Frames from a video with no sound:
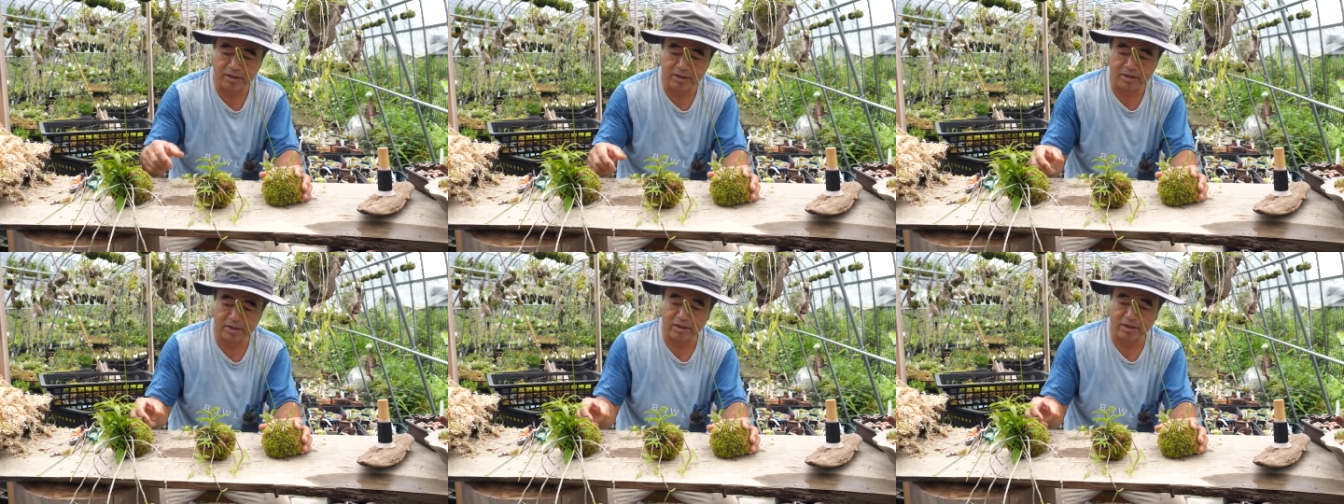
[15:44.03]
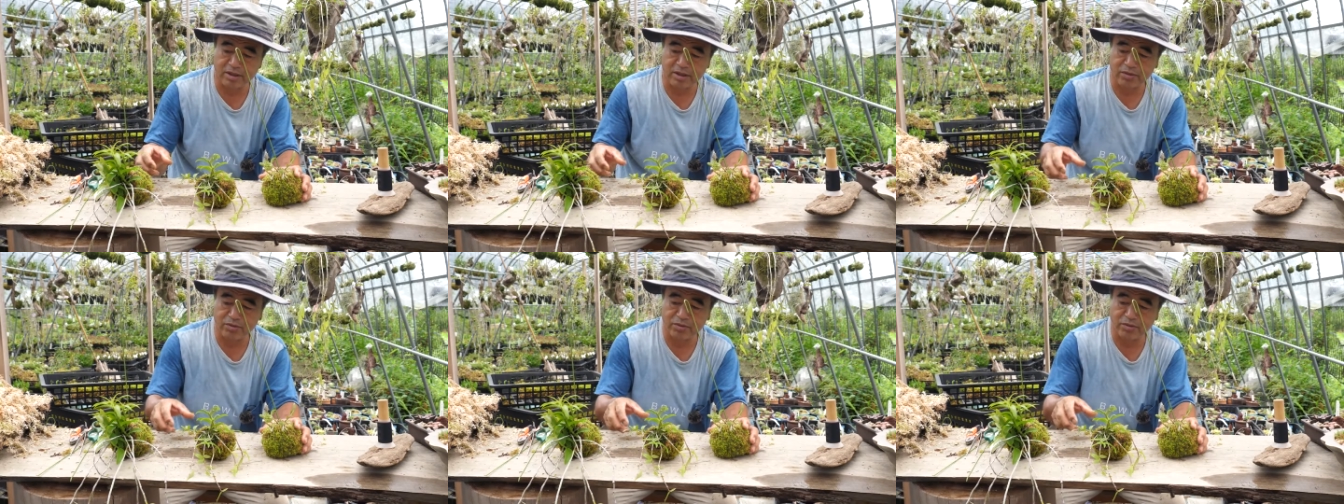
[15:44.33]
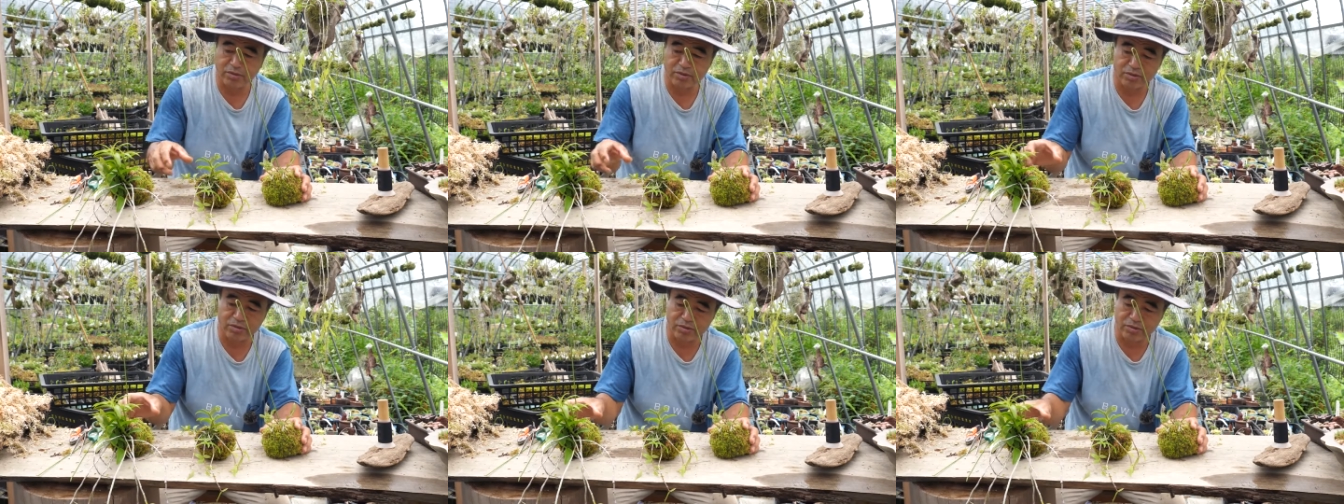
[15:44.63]
えー、結
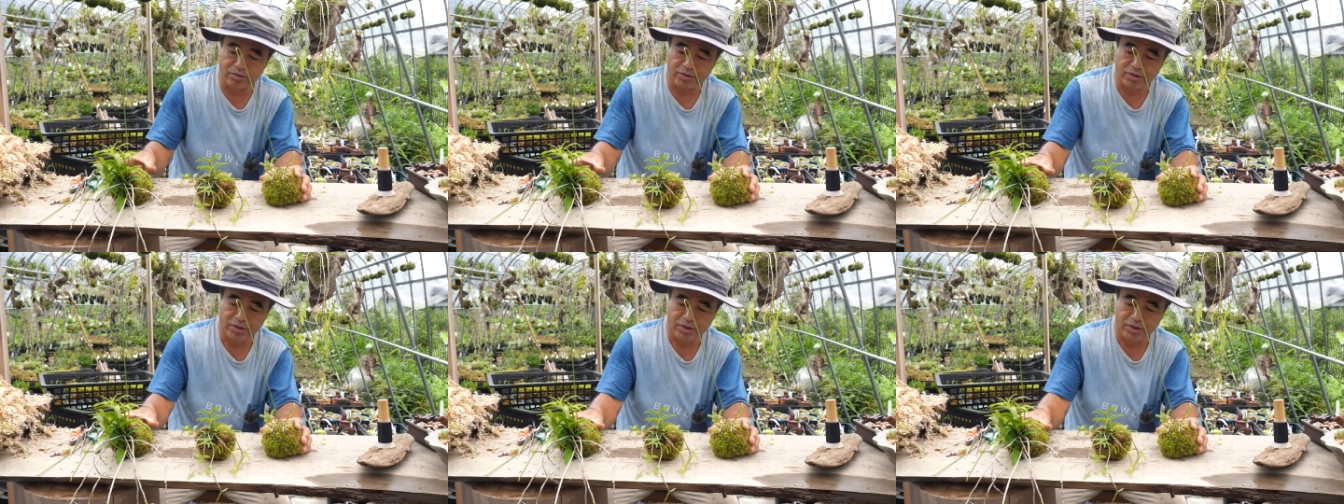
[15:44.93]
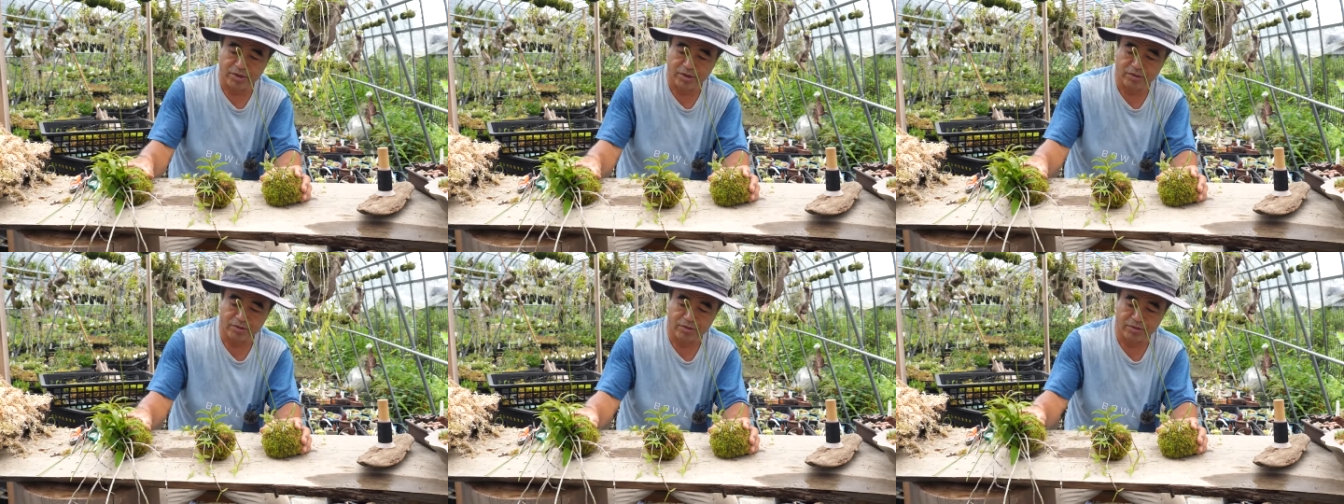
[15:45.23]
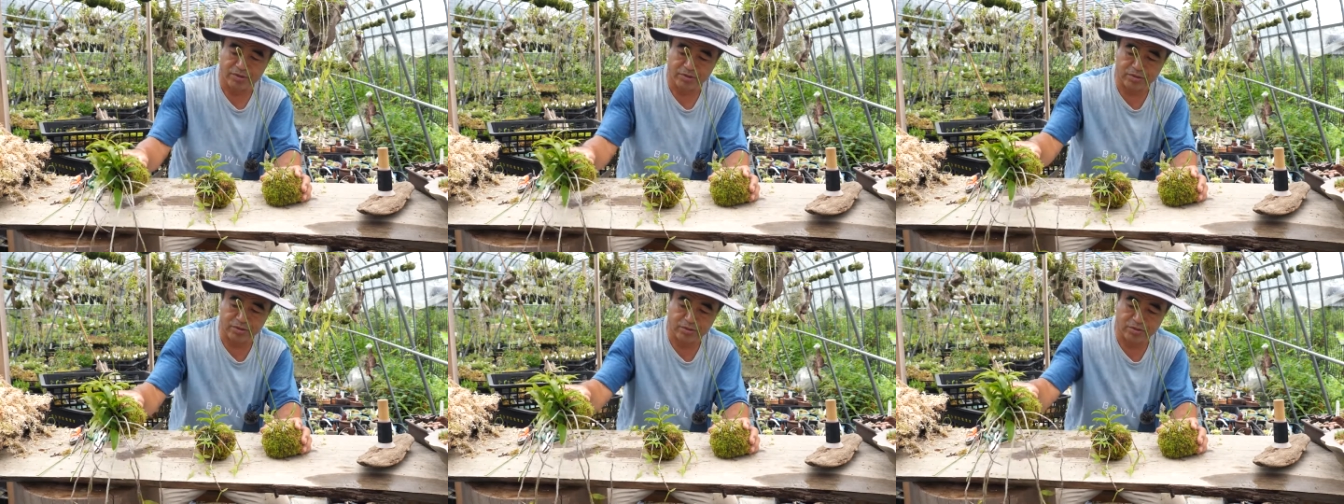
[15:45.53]
構
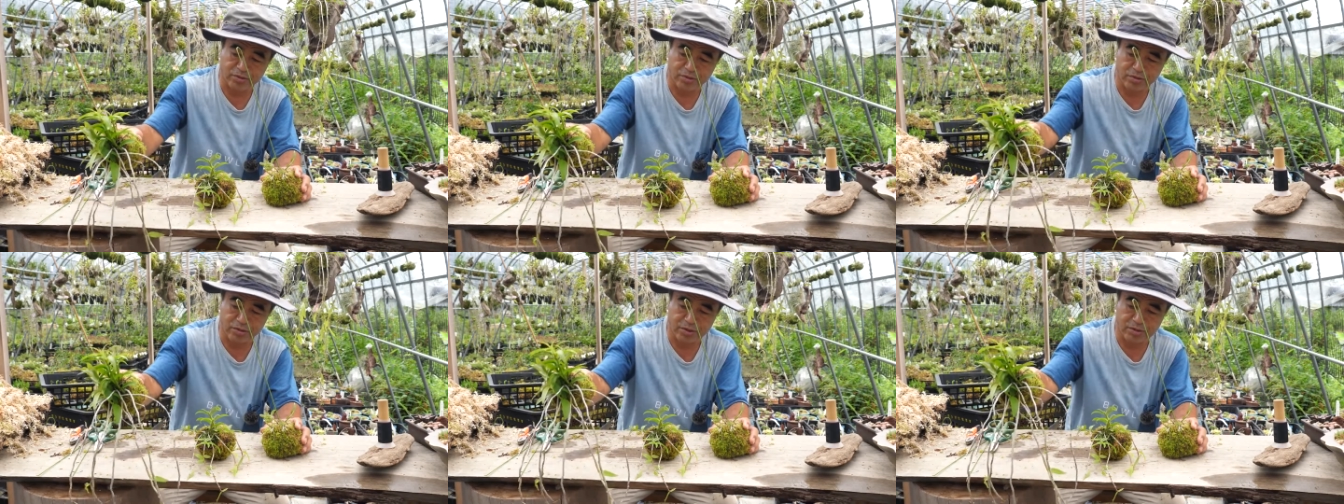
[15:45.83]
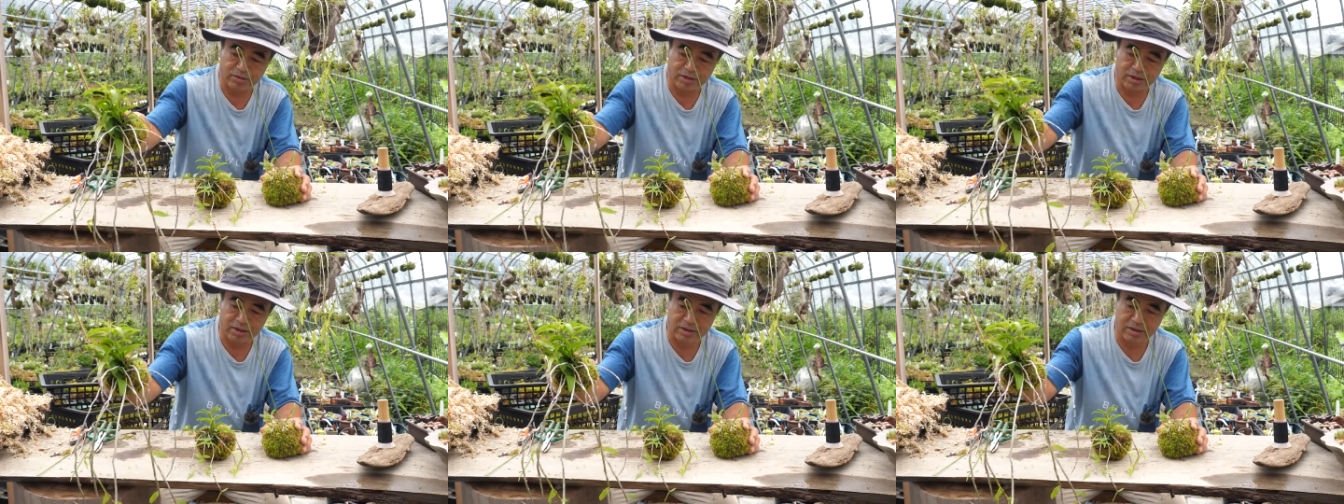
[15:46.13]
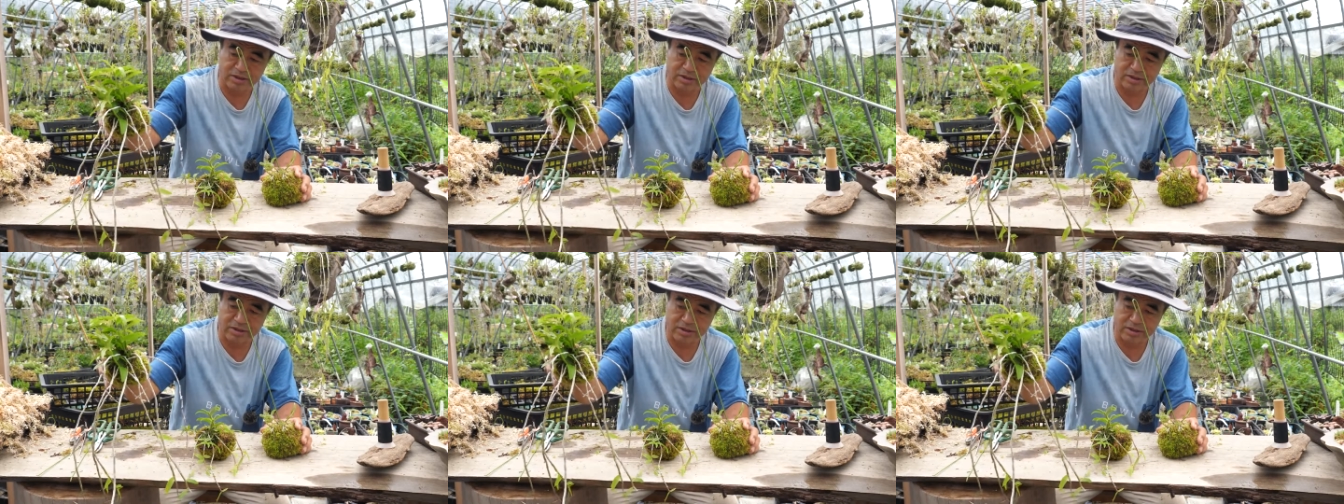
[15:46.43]
これぐらい